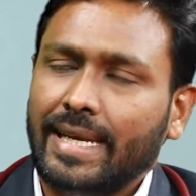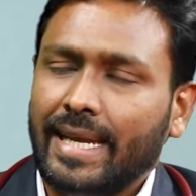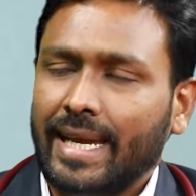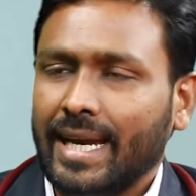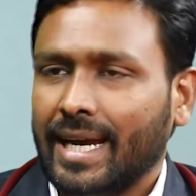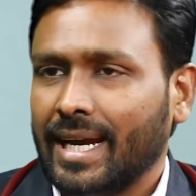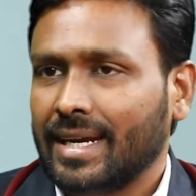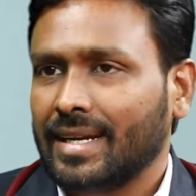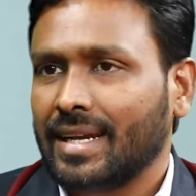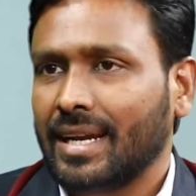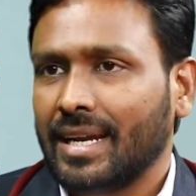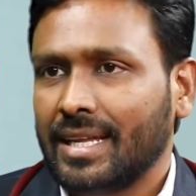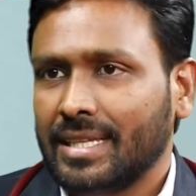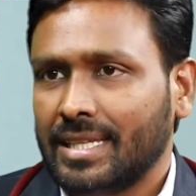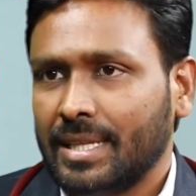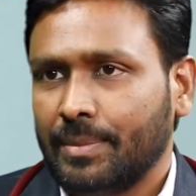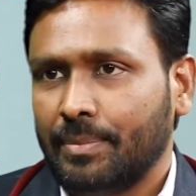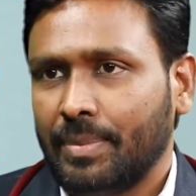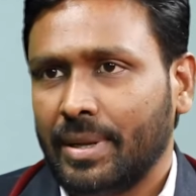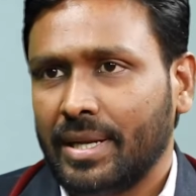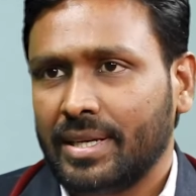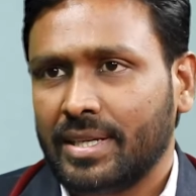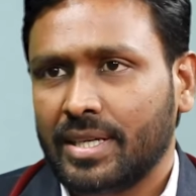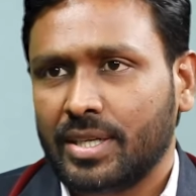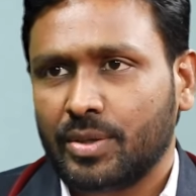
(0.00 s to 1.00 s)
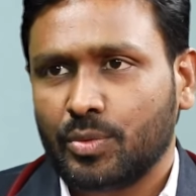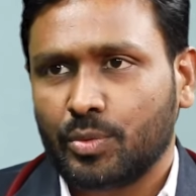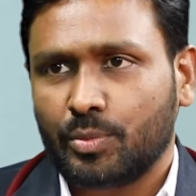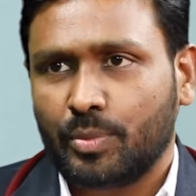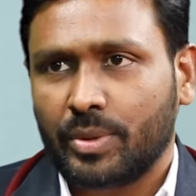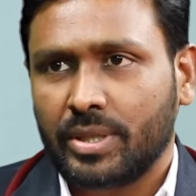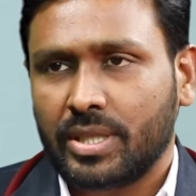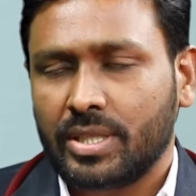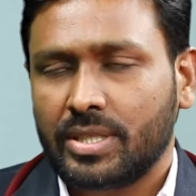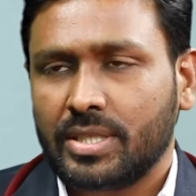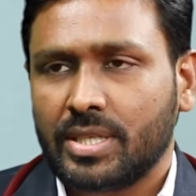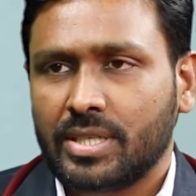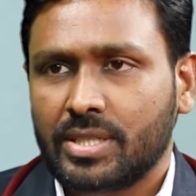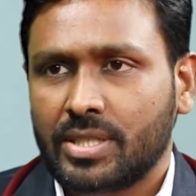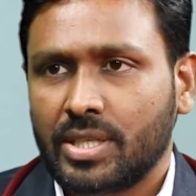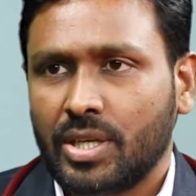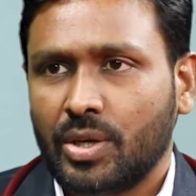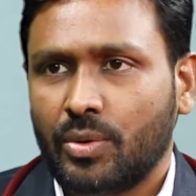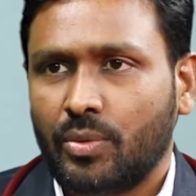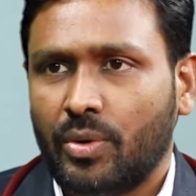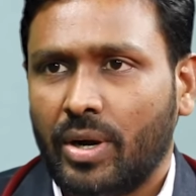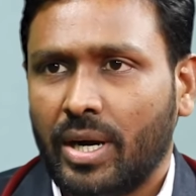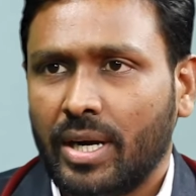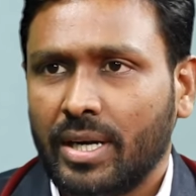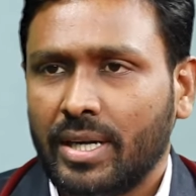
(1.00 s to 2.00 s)
ఏ కణాలు అయితే ప్లేట్లెట్ని ఉత్పత్తి
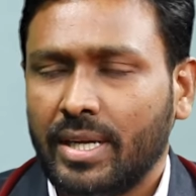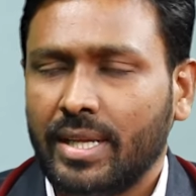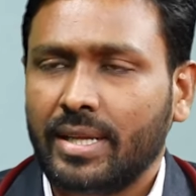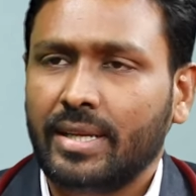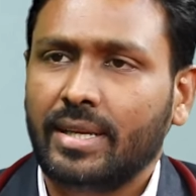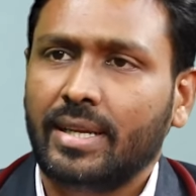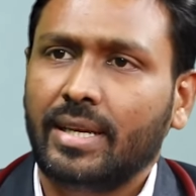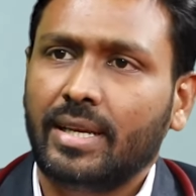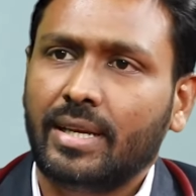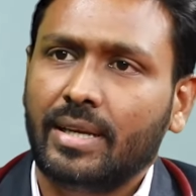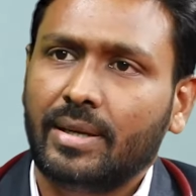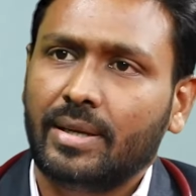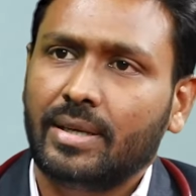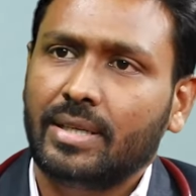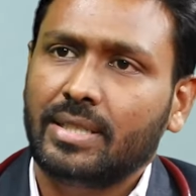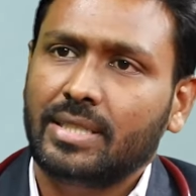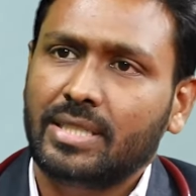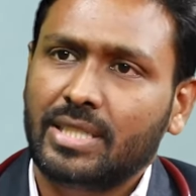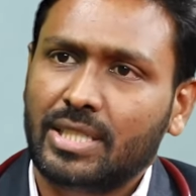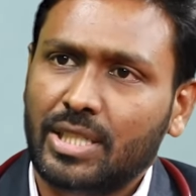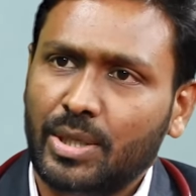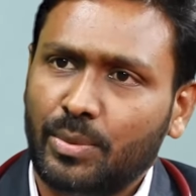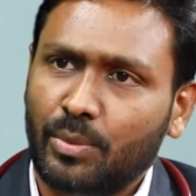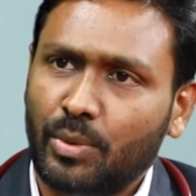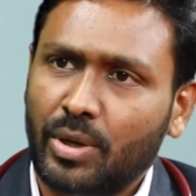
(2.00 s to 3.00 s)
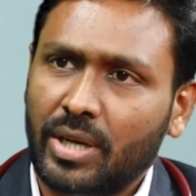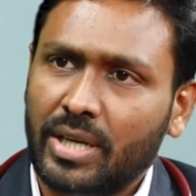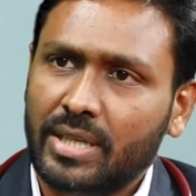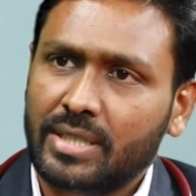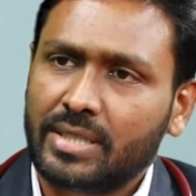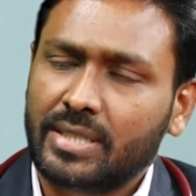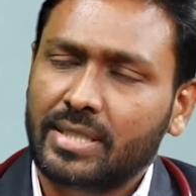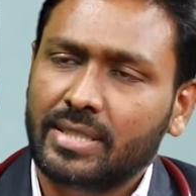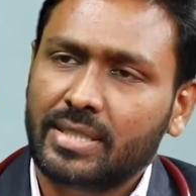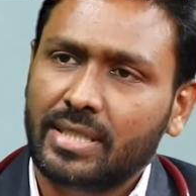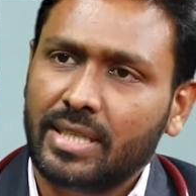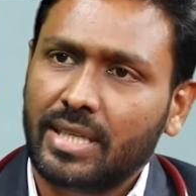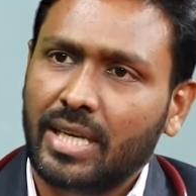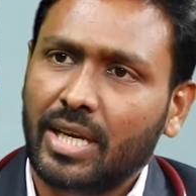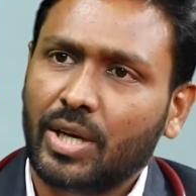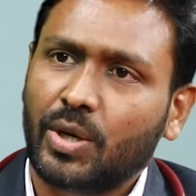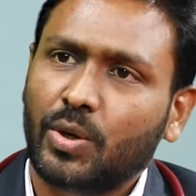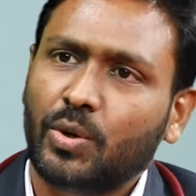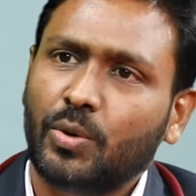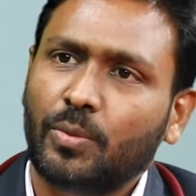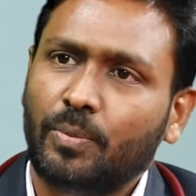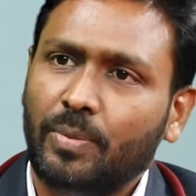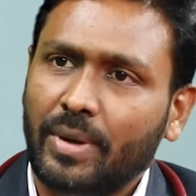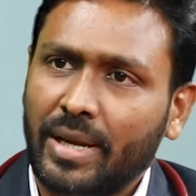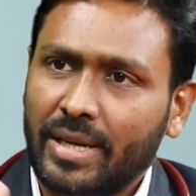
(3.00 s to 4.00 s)
చేస్తాయో వాటిని స్టిములేట్ చేసి
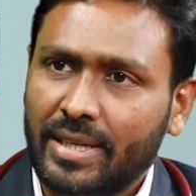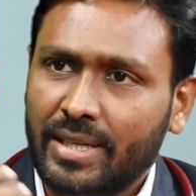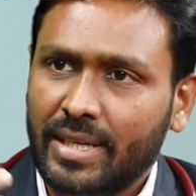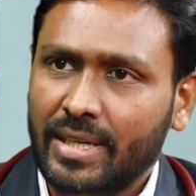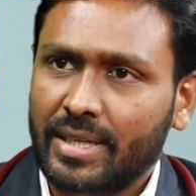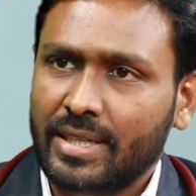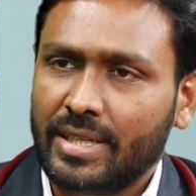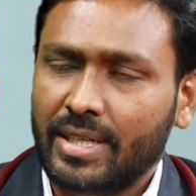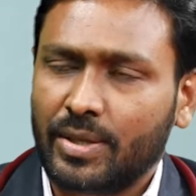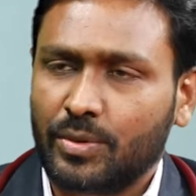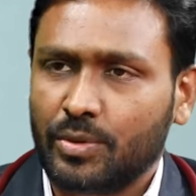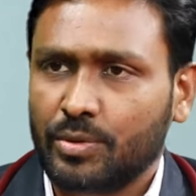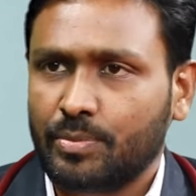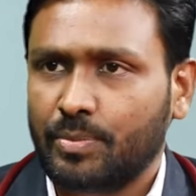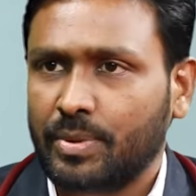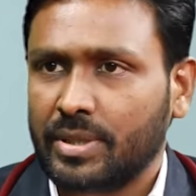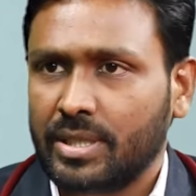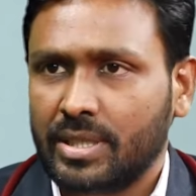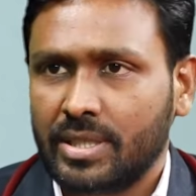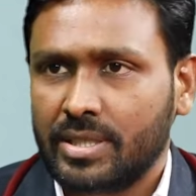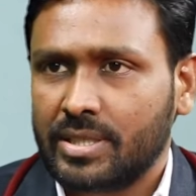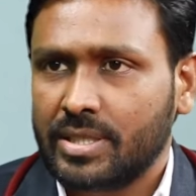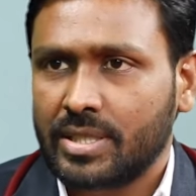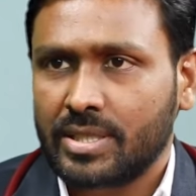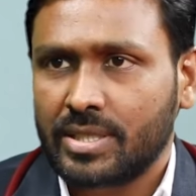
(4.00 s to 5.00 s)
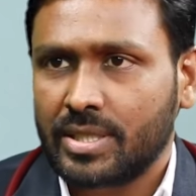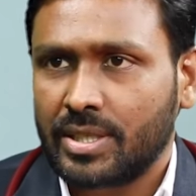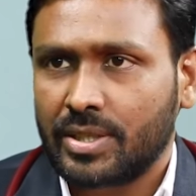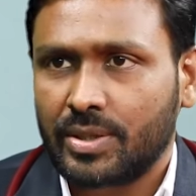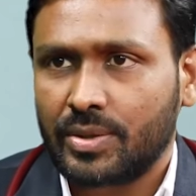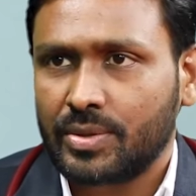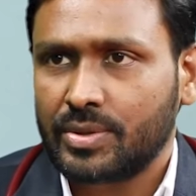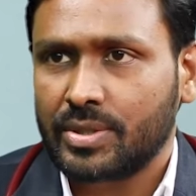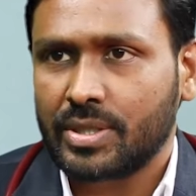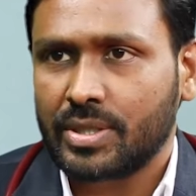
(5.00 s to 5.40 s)
ఎక్కువ ప్లేట్లెట్ని ఉత్పత్తి చేసేట్టు